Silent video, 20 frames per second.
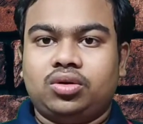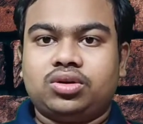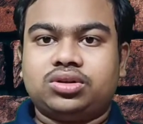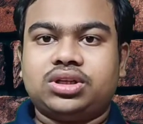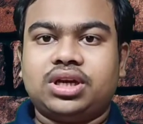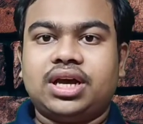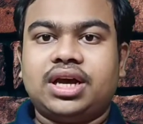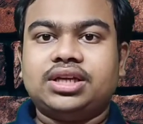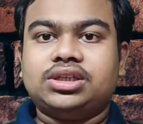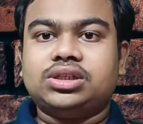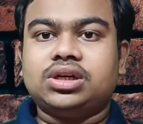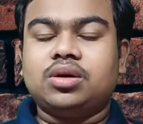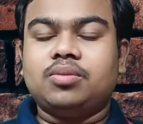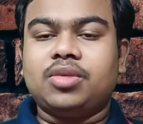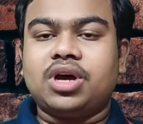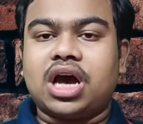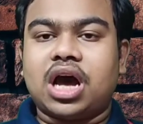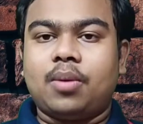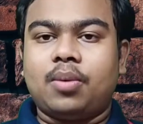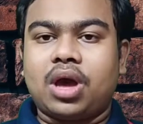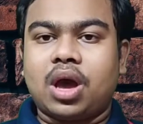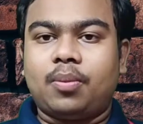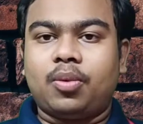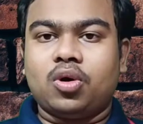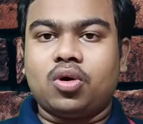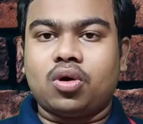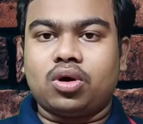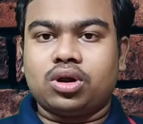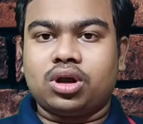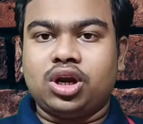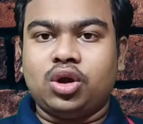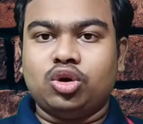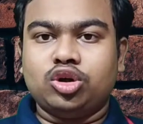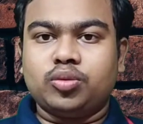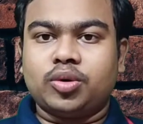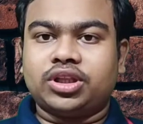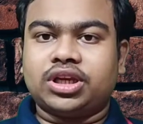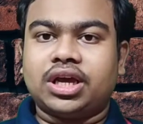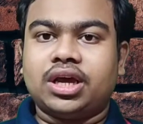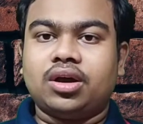दोस्तों ये जो मैं अभी आप लोगों को जो
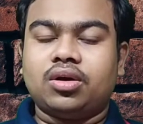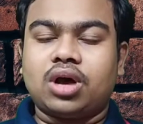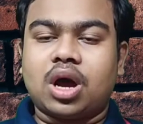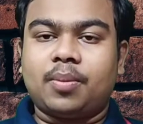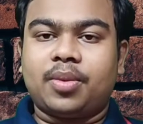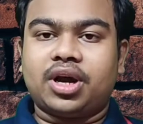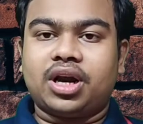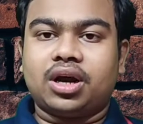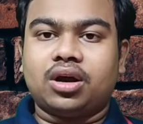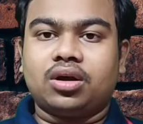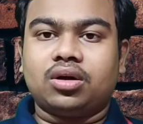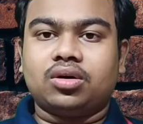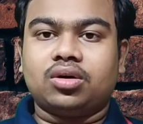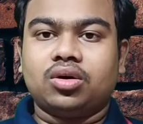न्यूज़ बताइए यहाँ पर